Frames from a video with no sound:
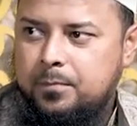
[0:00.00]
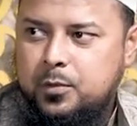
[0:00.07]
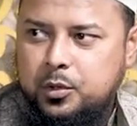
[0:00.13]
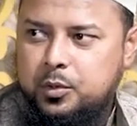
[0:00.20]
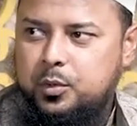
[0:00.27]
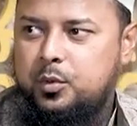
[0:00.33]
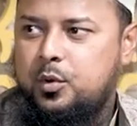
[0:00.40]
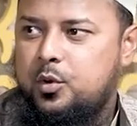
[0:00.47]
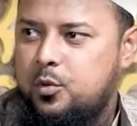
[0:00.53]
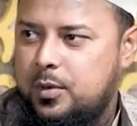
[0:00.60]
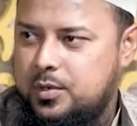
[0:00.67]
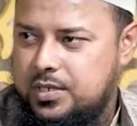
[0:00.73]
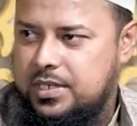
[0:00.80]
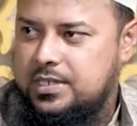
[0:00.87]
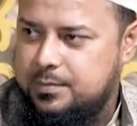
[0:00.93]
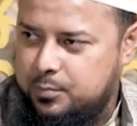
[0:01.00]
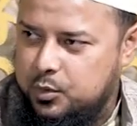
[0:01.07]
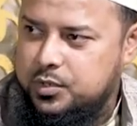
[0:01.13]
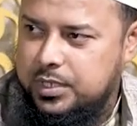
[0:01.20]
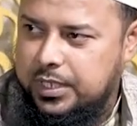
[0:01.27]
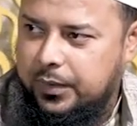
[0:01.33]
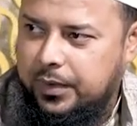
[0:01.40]
ততটুকু অন্য মানুষের কাছে
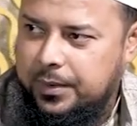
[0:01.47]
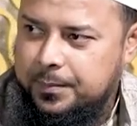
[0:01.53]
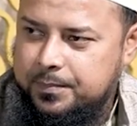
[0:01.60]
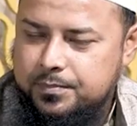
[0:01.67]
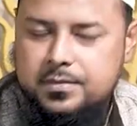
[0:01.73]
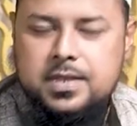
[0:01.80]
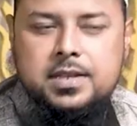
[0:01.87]
পৌঁছে দেন জি জি